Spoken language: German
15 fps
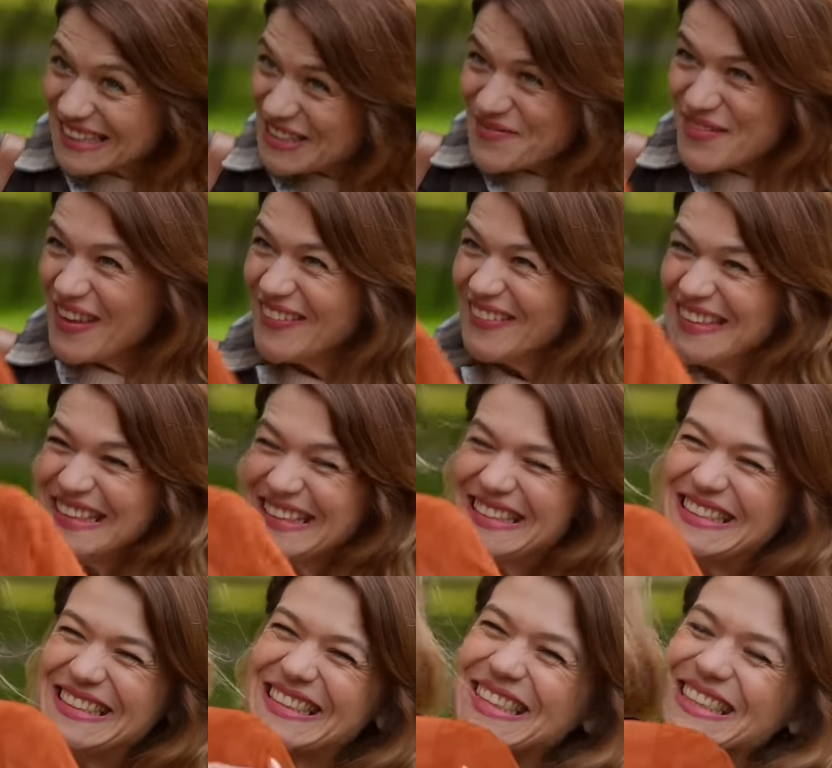gibt, wo
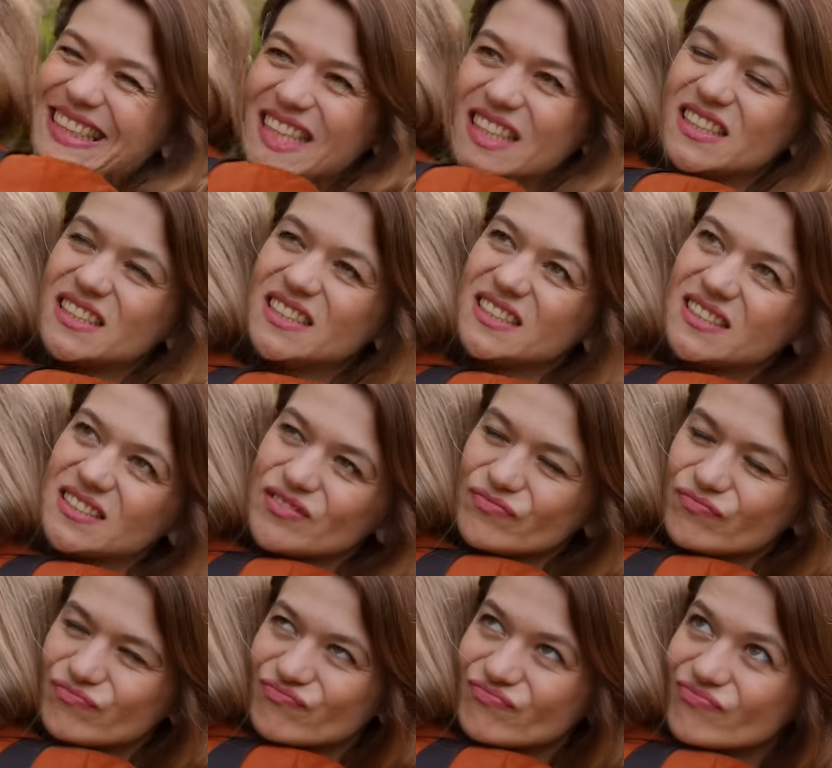so viel
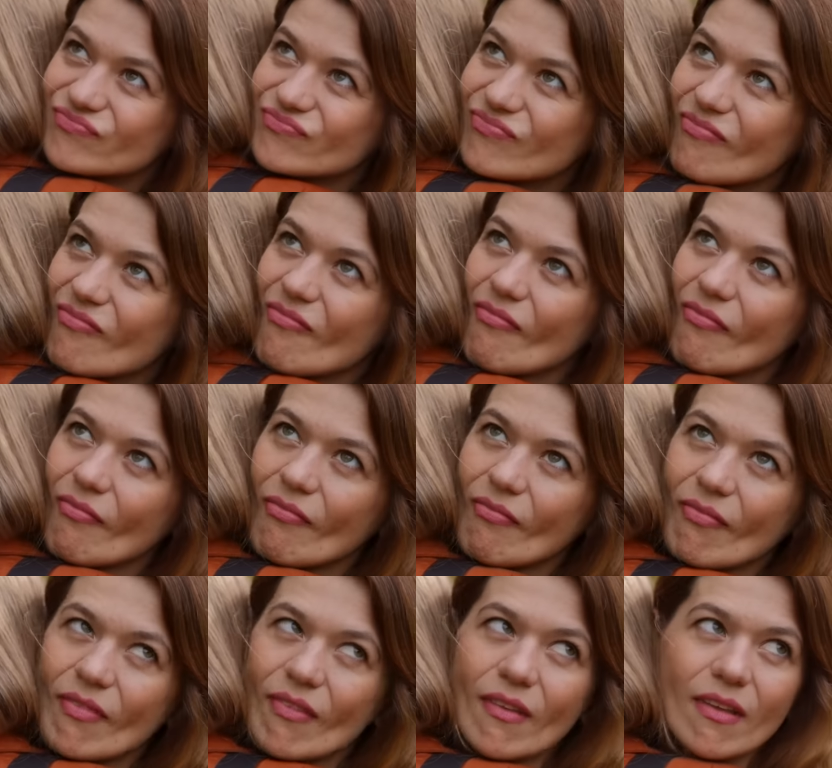
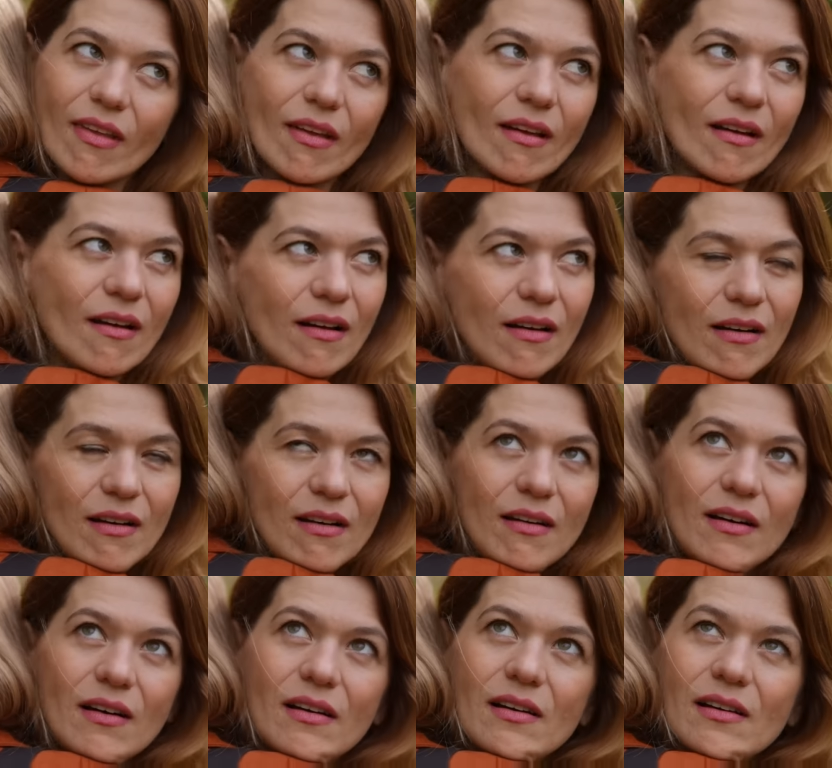Gutgläubigkeit
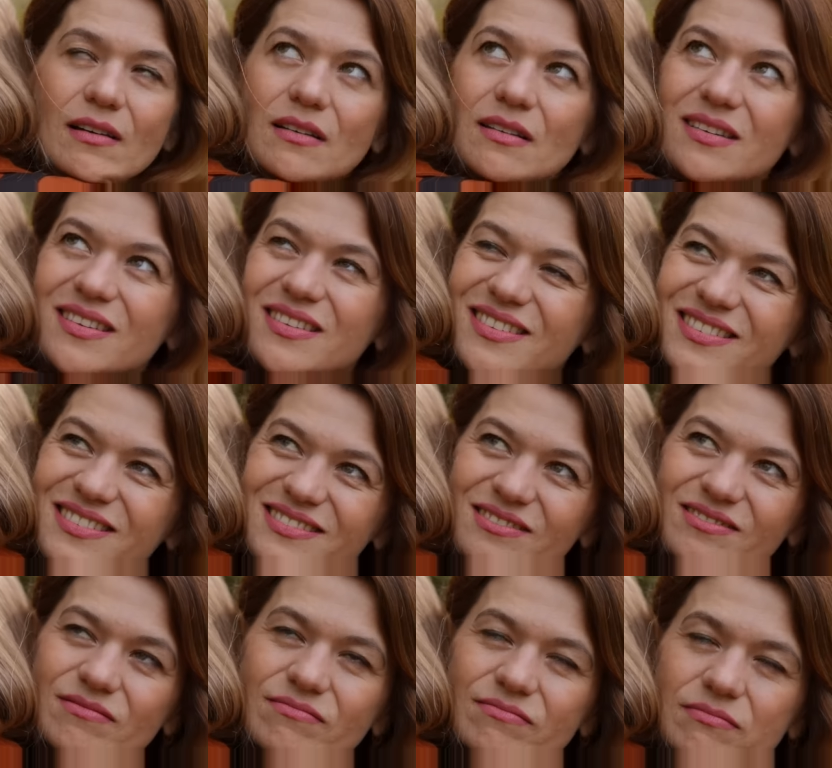gespielt
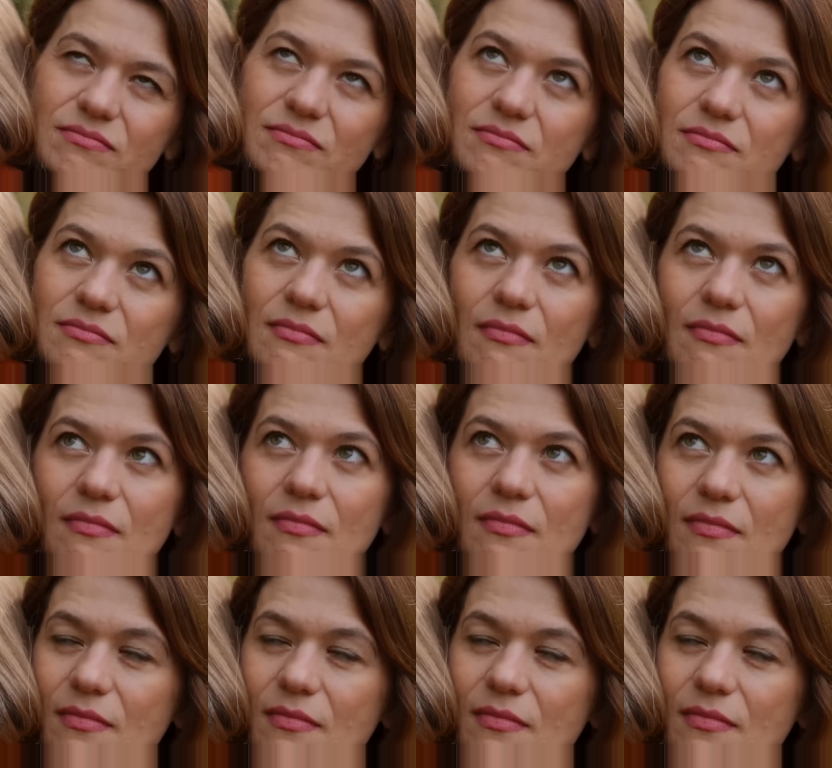wird und